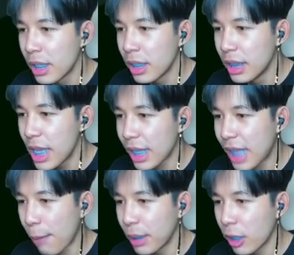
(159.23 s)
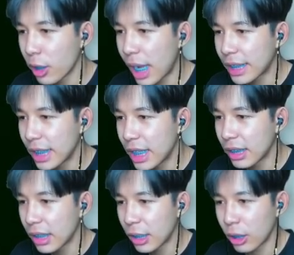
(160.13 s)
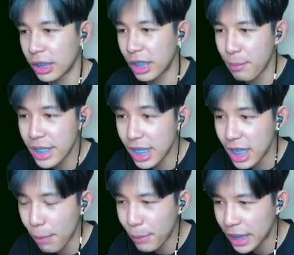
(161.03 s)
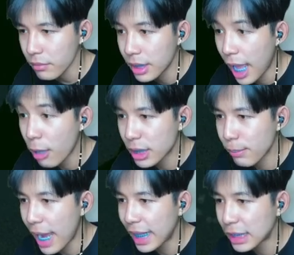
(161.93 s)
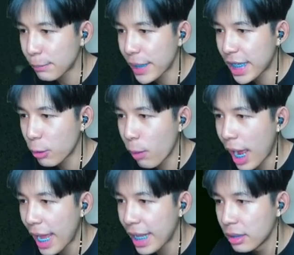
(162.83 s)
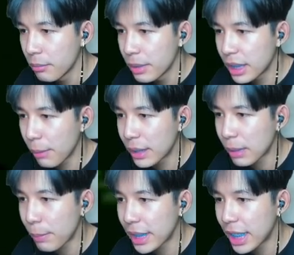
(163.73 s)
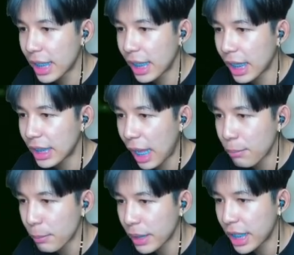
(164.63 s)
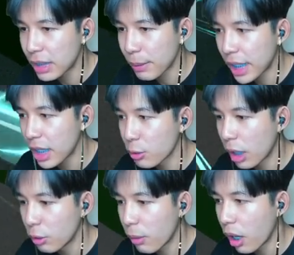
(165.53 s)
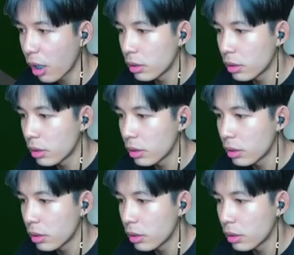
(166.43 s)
เลือกดาบที่เราต้องการจะเล่นในกรณีพี่จะเลือกเป็นเอาชิบหายแล้วสไปกี้กูหายพี่เลือกเป็นสไปกี้แทนแล้วกันนะครับสไปกี้สไปกี้ยลูกพ่อ